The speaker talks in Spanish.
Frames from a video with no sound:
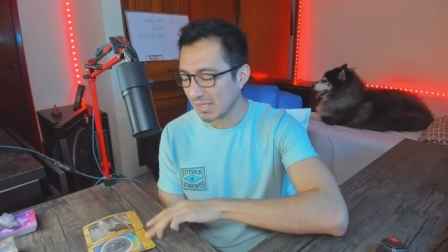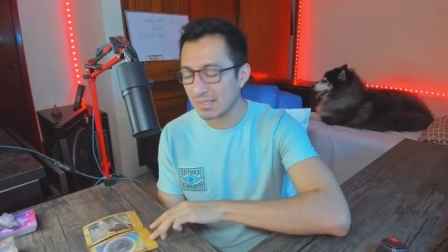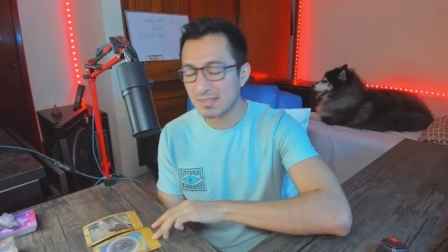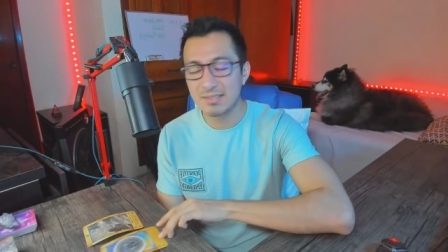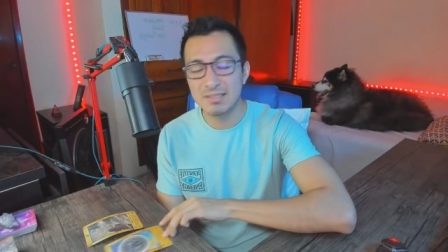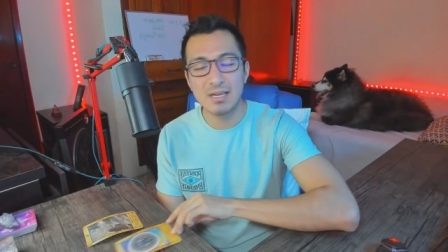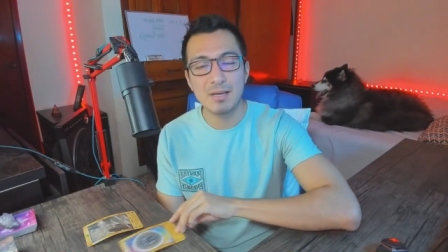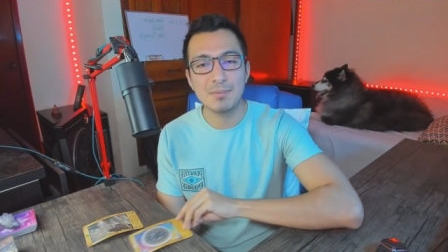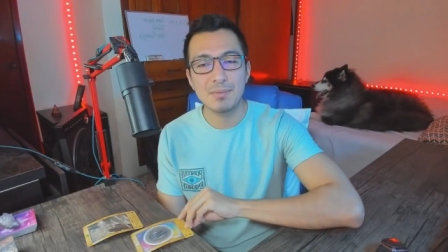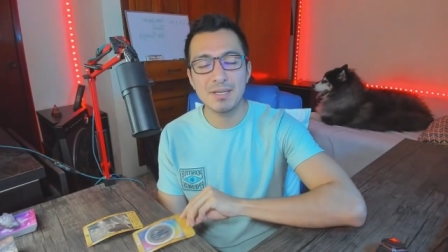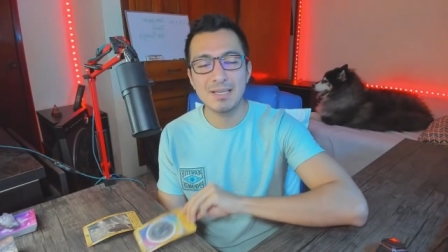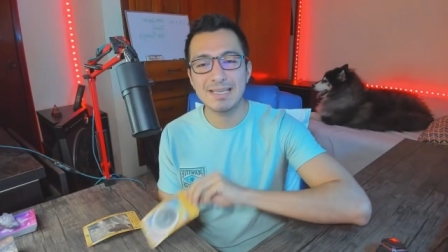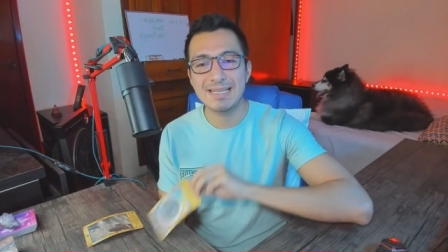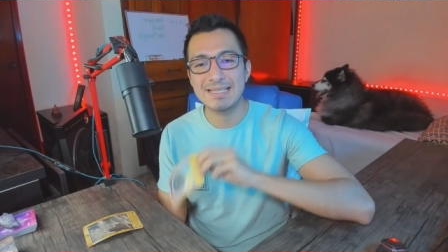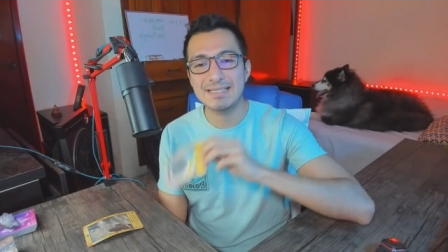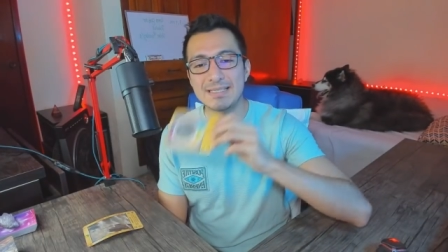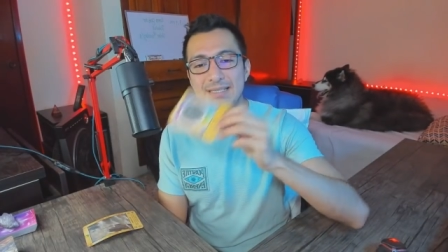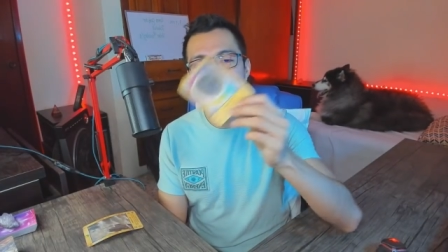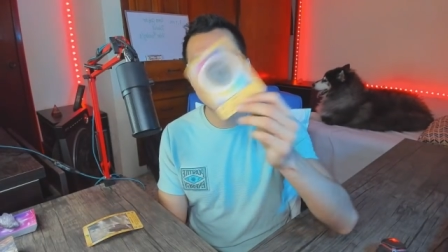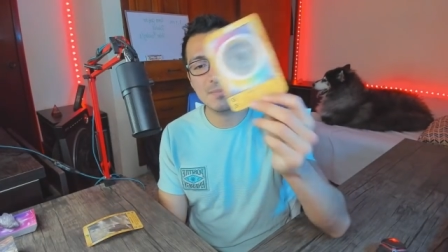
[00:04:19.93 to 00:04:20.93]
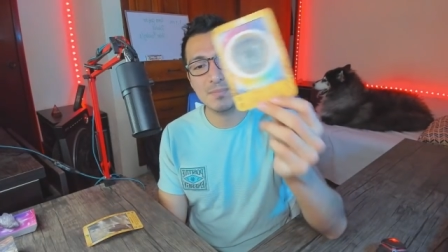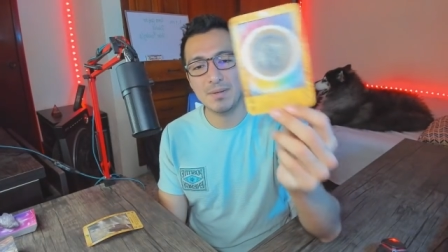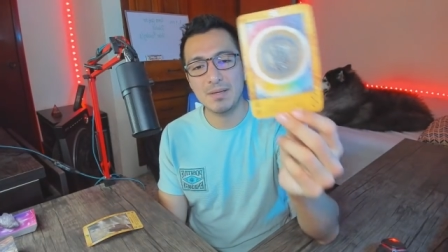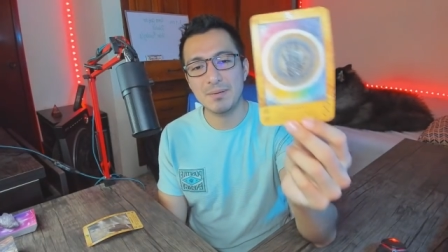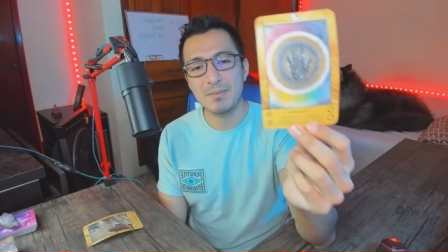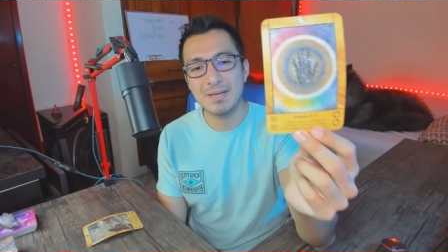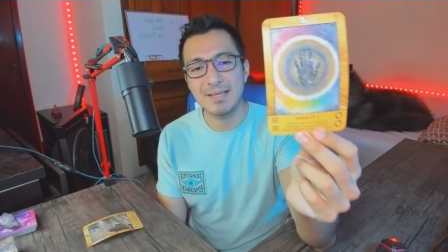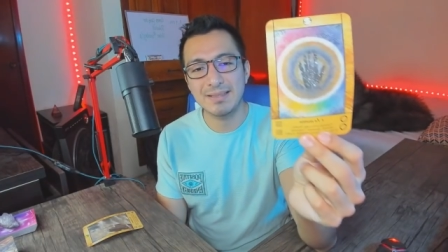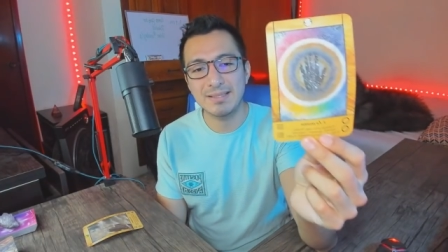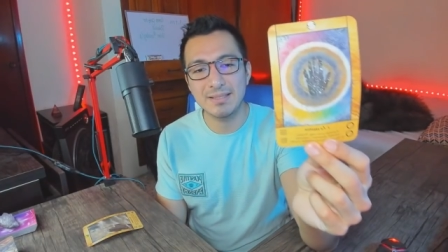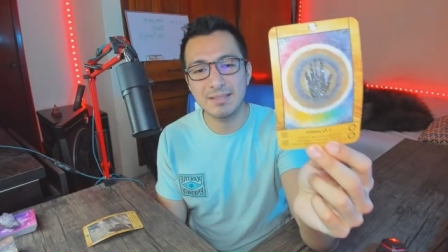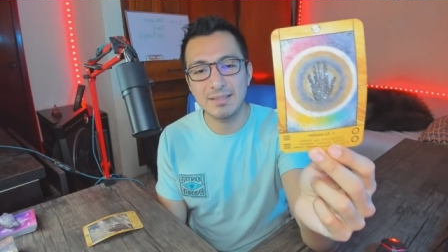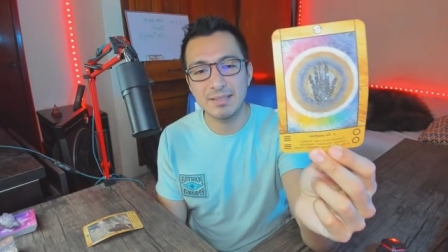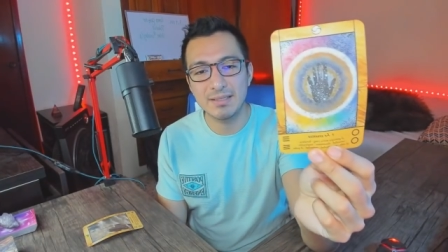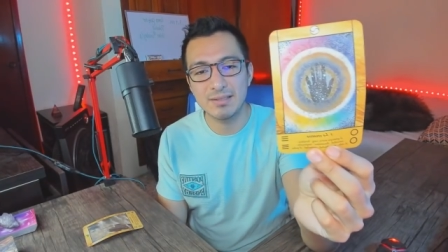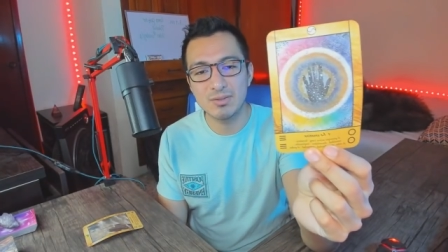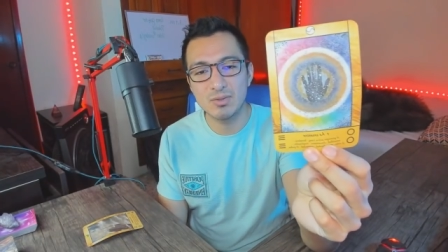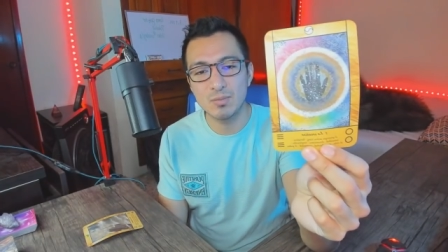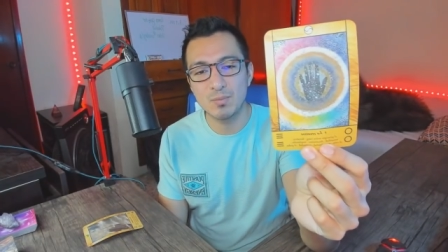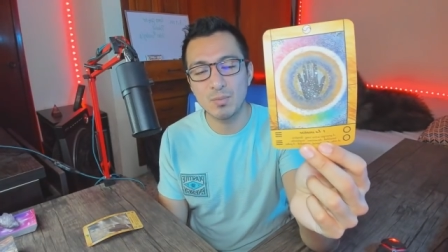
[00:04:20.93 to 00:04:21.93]
sabe que siempre va a
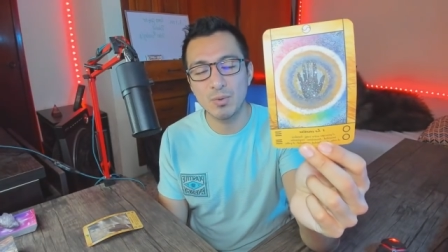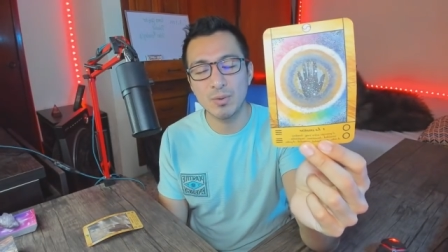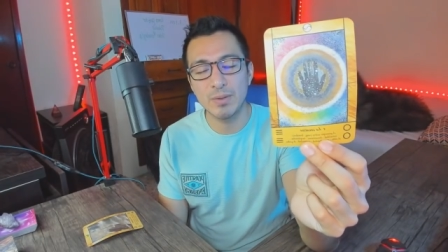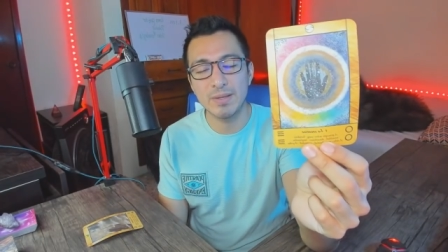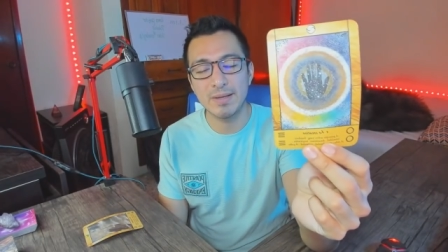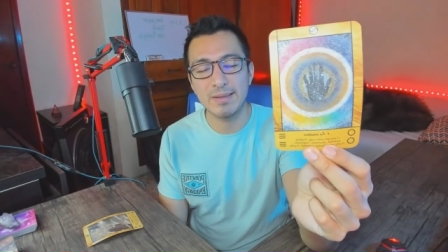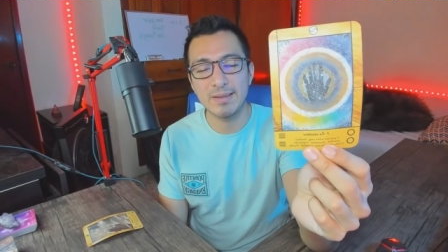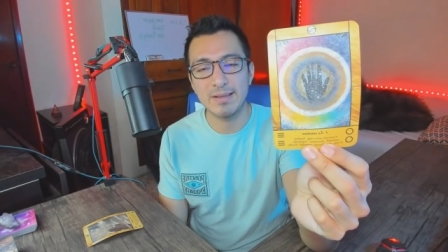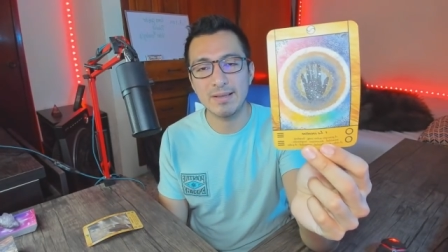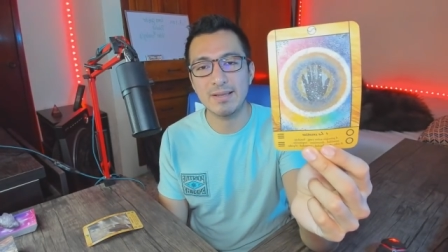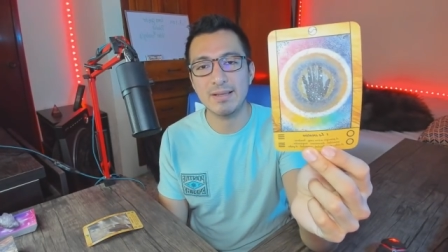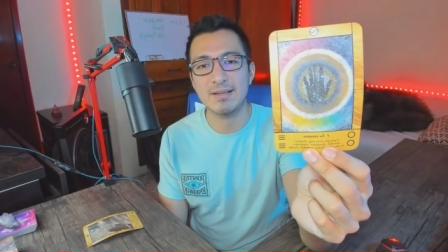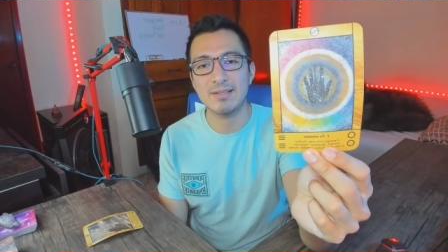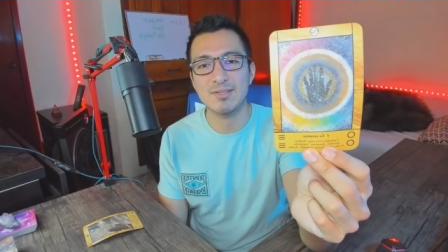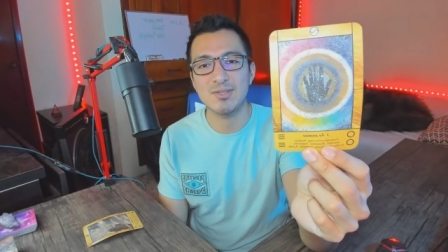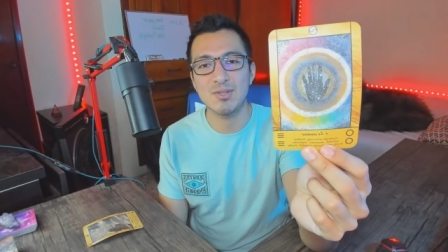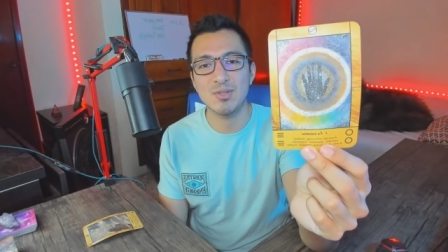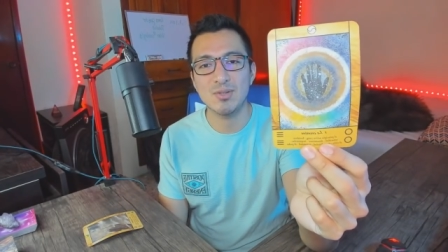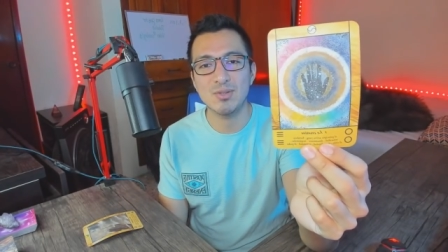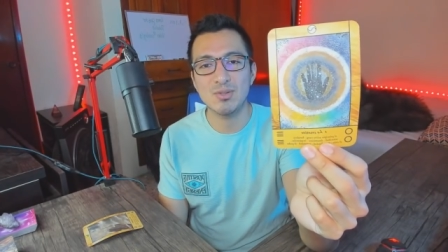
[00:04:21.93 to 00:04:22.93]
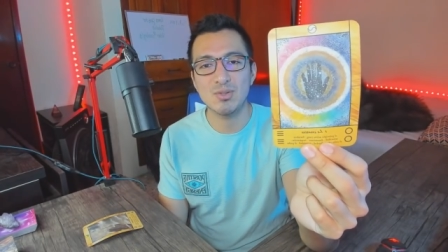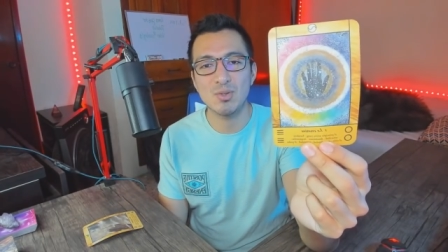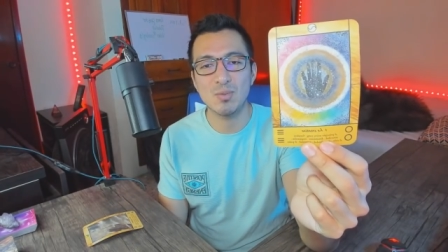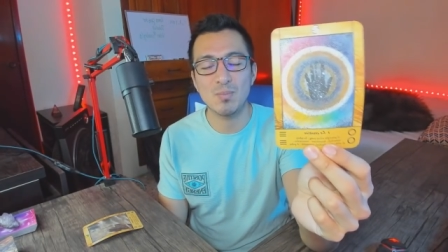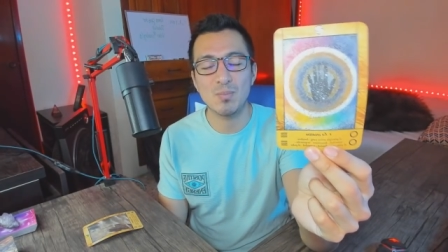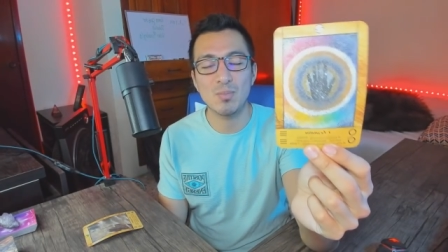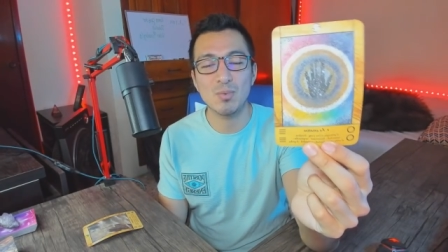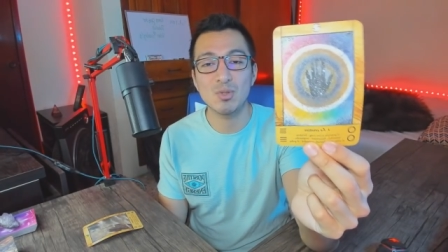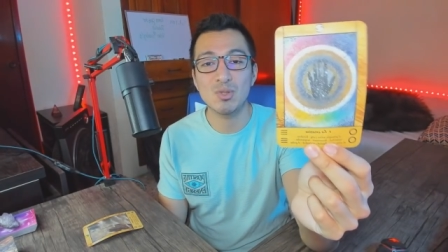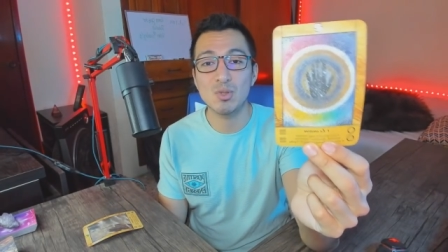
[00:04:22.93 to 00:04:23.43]
tener su poder de creación, su,